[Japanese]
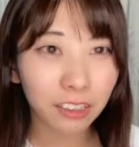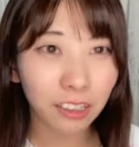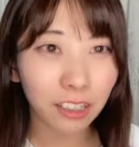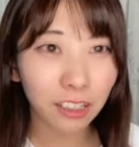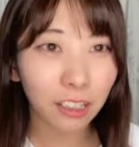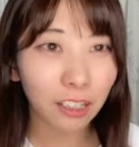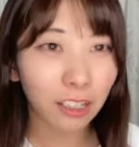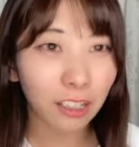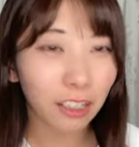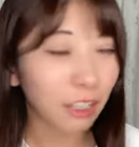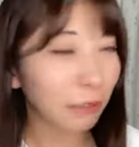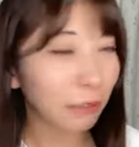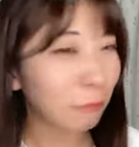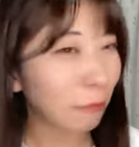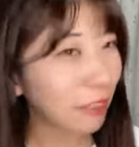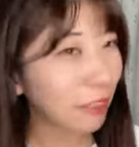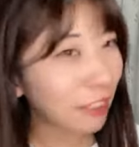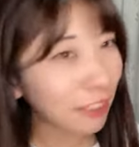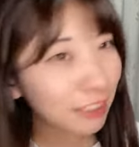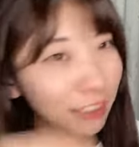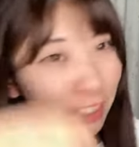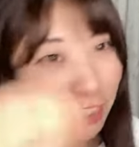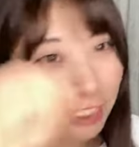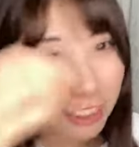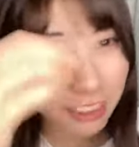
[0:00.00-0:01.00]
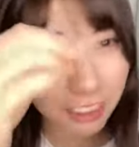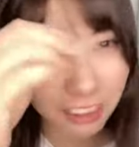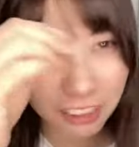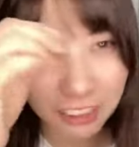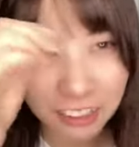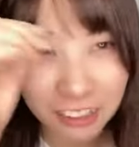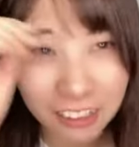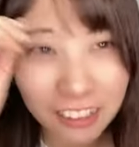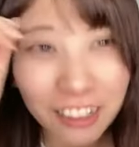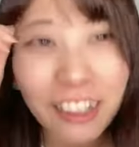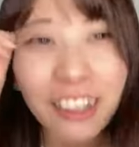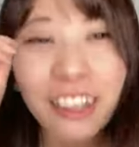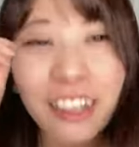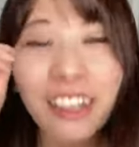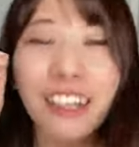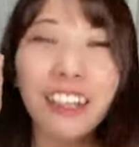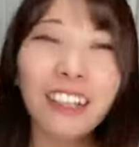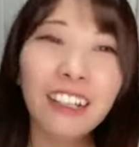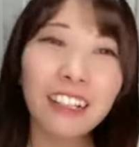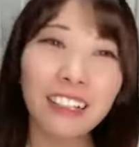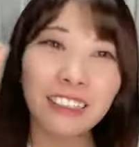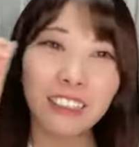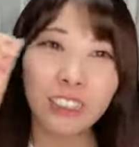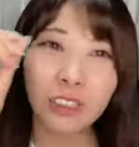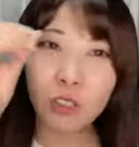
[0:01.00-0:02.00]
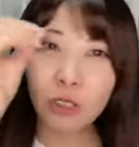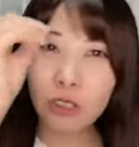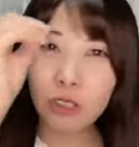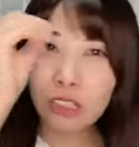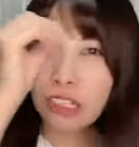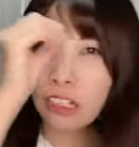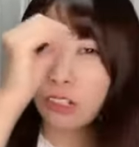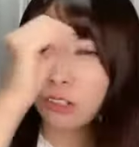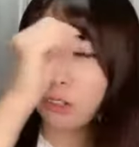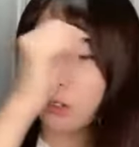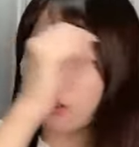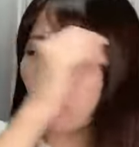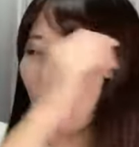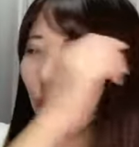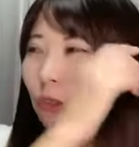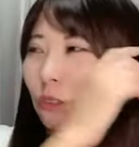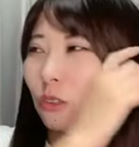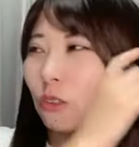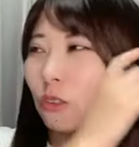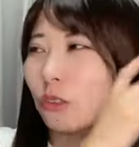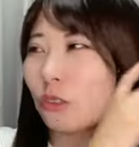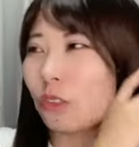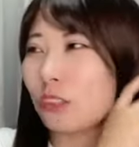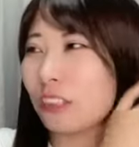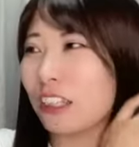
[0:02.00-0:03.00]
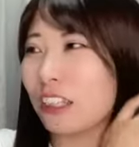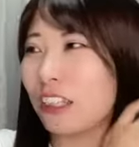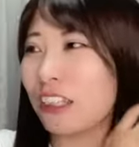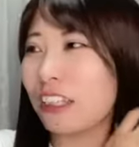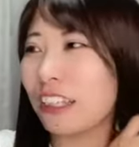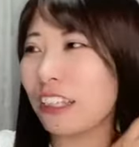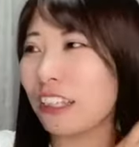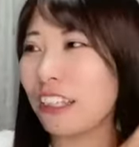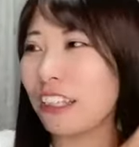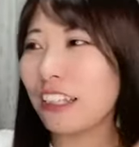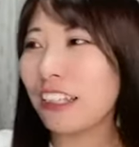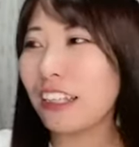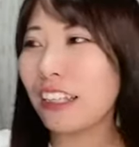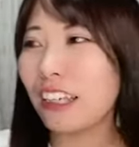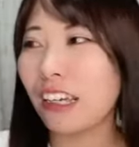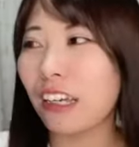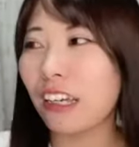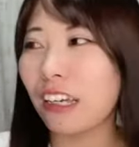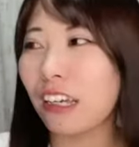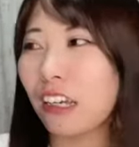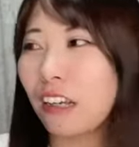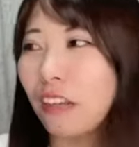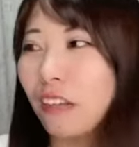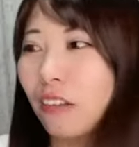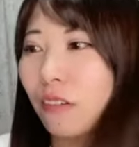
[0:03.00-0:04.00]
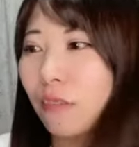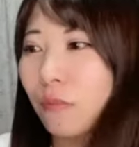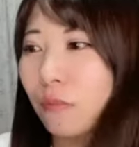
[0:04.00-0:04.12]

て暴れてて小学校の時に